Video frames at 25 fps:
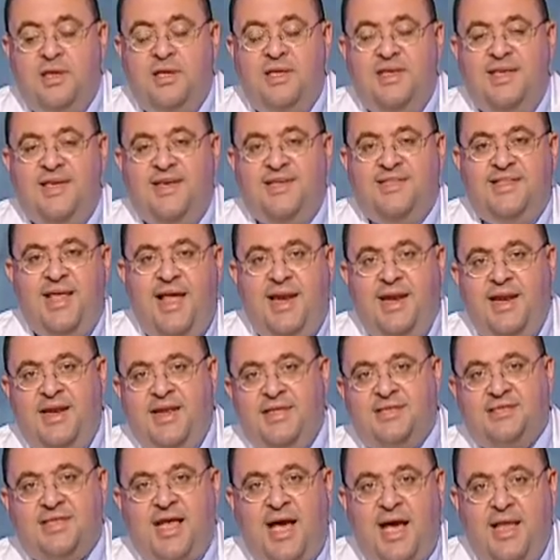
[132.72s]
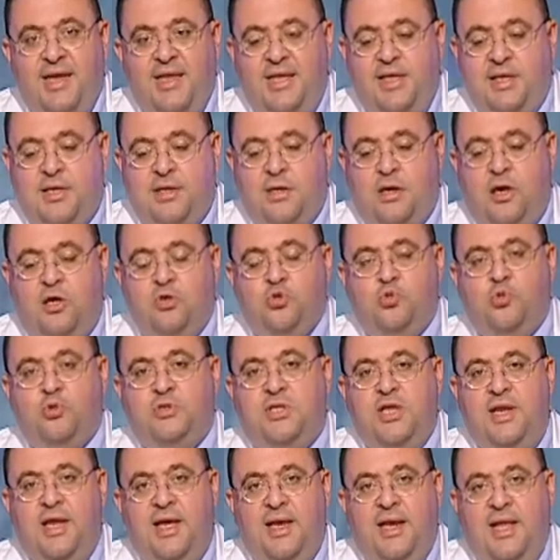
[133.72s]
يدلس عليك خطوه
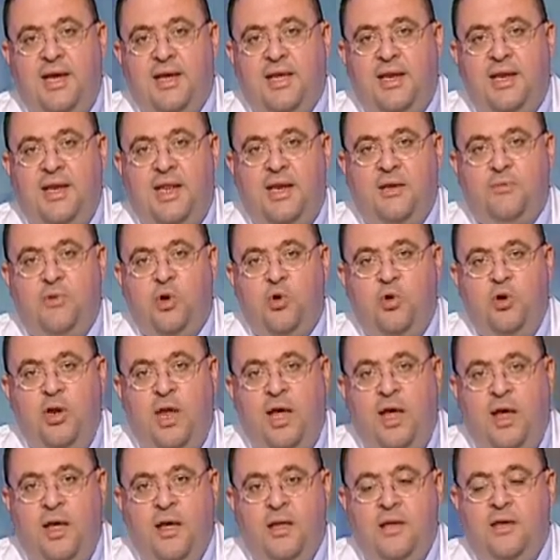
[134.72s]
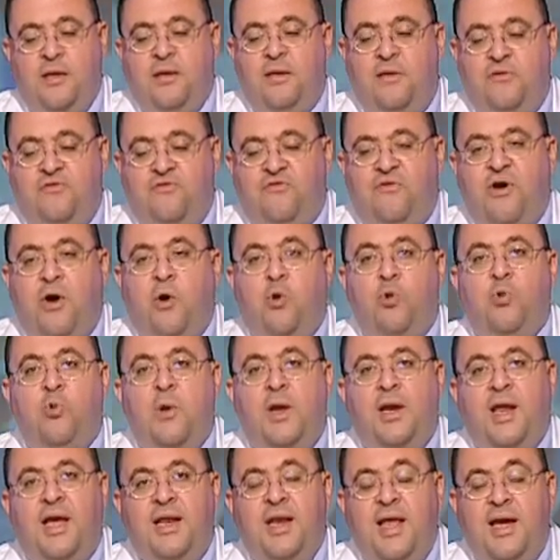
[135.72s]
العلاج اللي انا بقولها
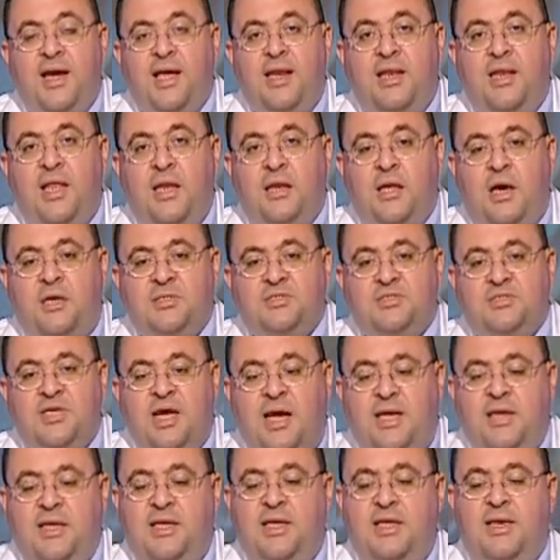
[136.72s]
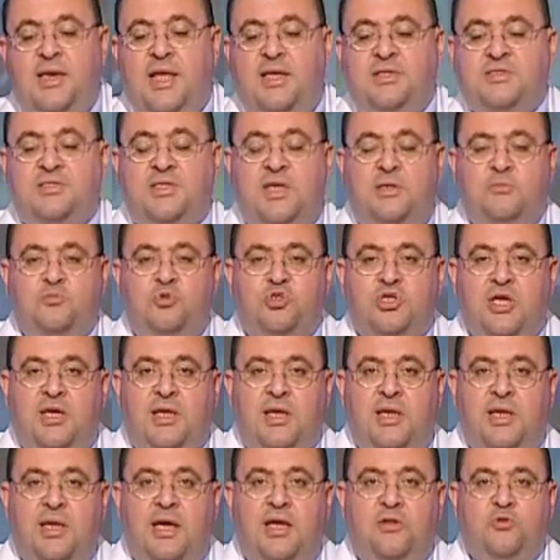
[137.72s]
فهو العلاج اللي انا قصدي عليه ليس
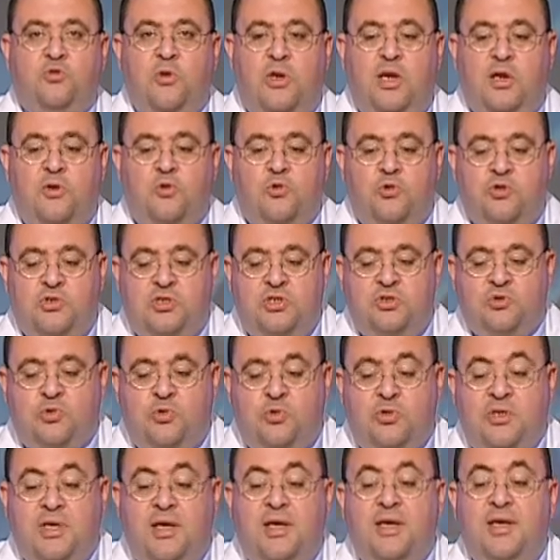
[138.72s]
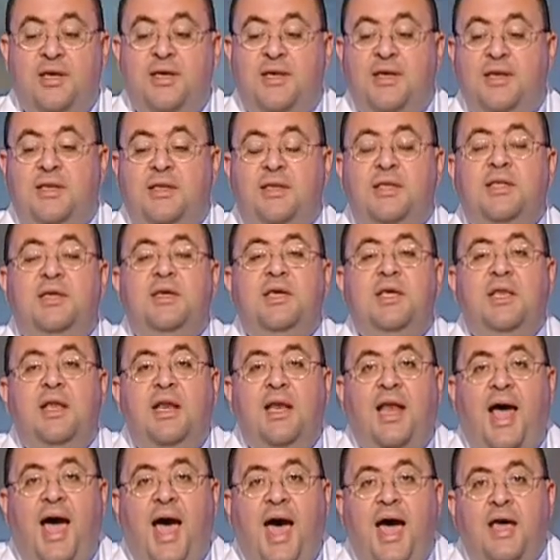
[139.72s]
المسكنات ولا الكورتيزون نيجي
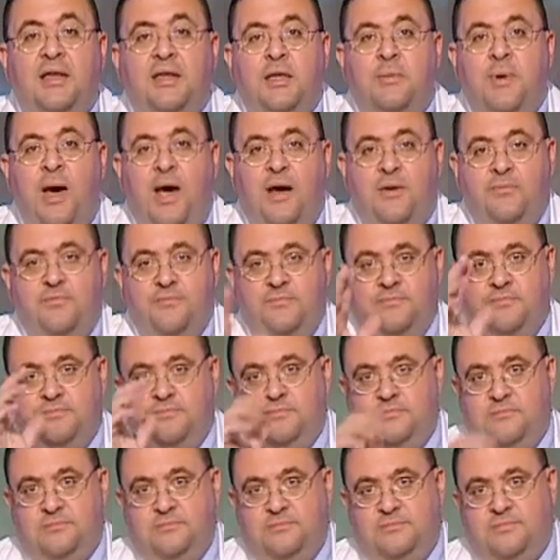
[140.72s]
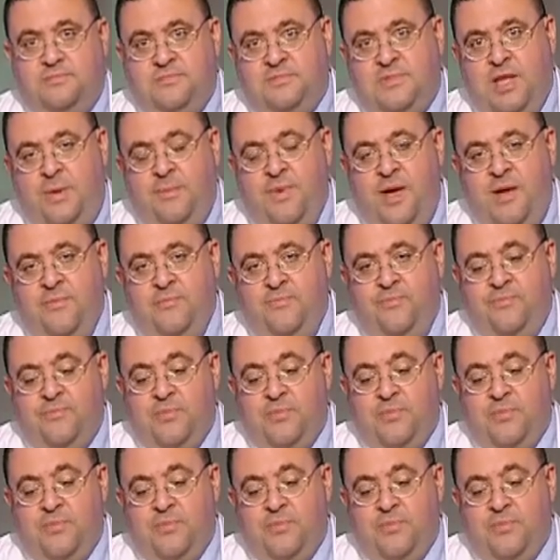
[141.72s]
للحقن بقى تمام